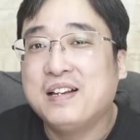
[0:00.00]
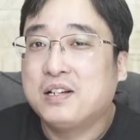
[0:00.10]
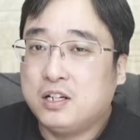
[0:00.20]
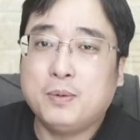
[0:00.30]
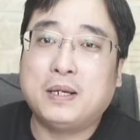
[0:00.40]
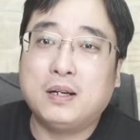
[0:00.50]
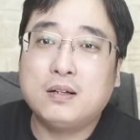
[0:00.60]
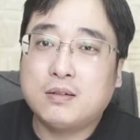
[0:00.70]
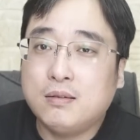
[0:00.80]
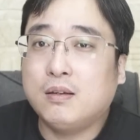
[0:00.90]
日本人
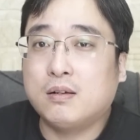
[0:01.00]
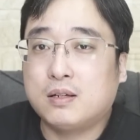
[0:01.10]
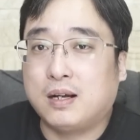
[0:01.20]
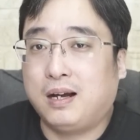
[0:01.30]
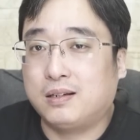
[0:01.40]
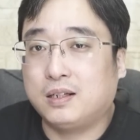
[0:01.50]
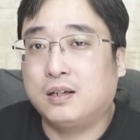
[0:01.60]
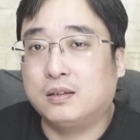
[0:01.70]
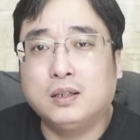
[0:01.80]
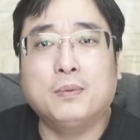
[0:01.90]
真的是啊，这
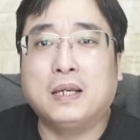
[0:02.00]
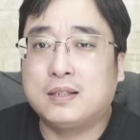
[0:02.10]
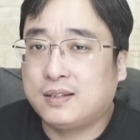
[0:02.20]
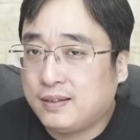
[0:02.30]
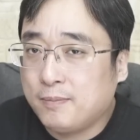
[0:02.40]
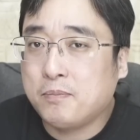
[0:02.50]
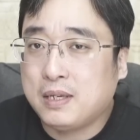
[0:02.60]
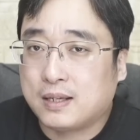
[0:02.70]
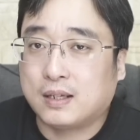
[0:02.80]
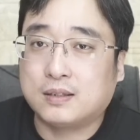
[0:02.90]
个特别亲
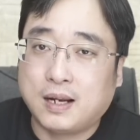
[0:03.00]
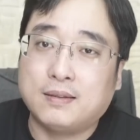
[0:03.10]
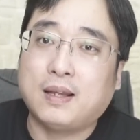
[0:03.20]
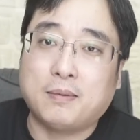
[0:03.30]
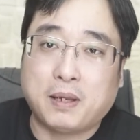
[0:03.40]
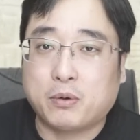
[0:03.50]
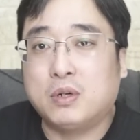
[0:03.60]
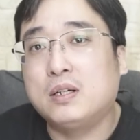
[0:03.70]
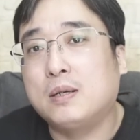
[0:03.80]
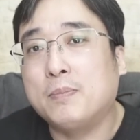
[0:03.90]
密的站在美国
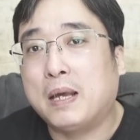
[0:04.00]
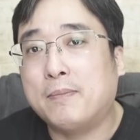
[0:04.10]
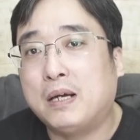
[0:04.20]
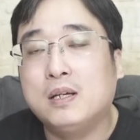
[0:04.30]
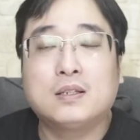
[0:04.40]
人身边吗？